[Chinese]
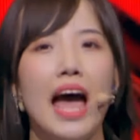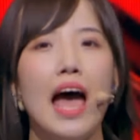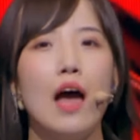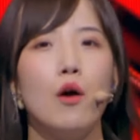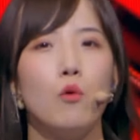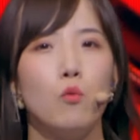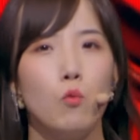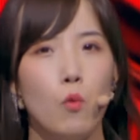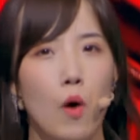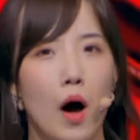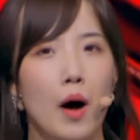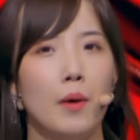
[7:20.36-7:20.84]
代
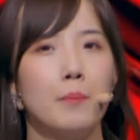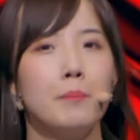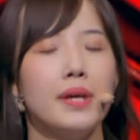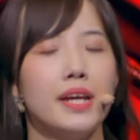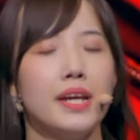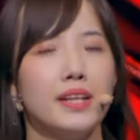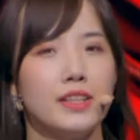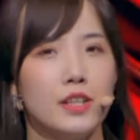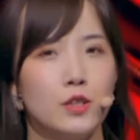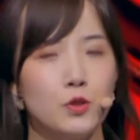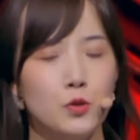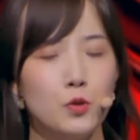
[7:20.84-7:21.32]
王
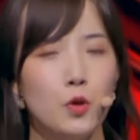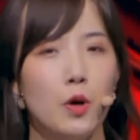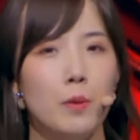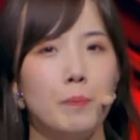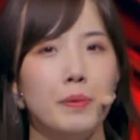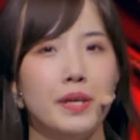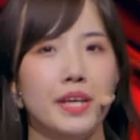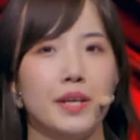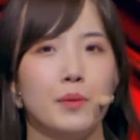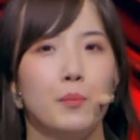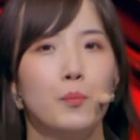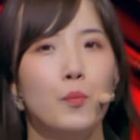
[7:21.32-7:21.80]
冕的作
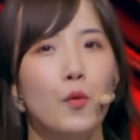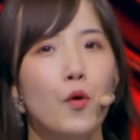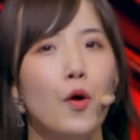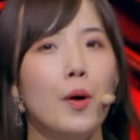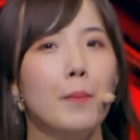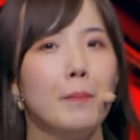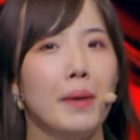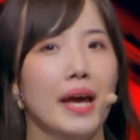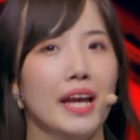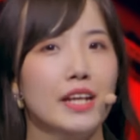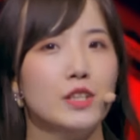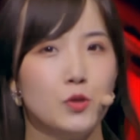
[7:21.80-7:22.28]
品《
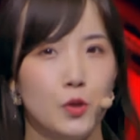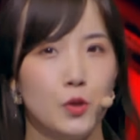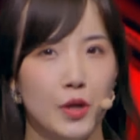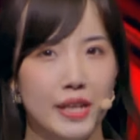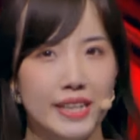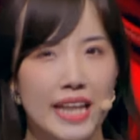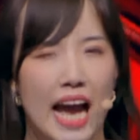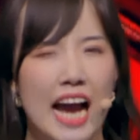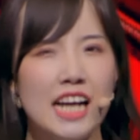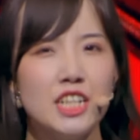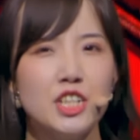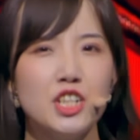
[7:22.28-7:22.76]
墨梅》，所
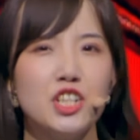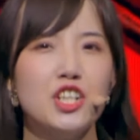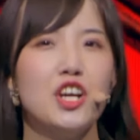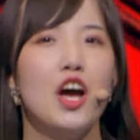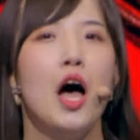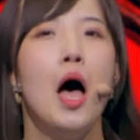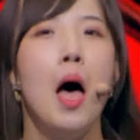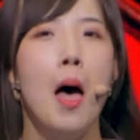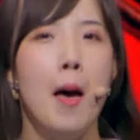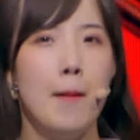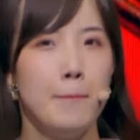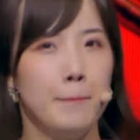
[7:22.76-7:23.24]
以它是
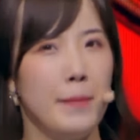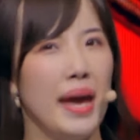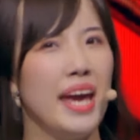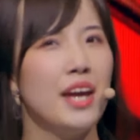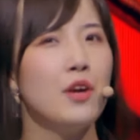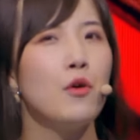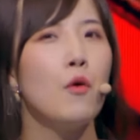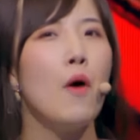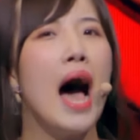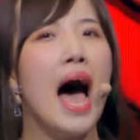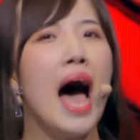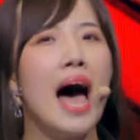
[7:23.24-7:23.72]

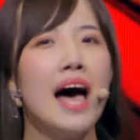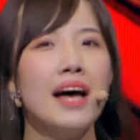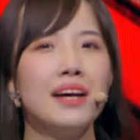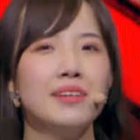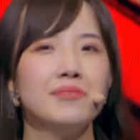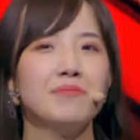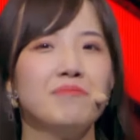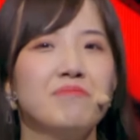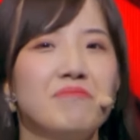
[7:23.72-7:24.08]
梅花。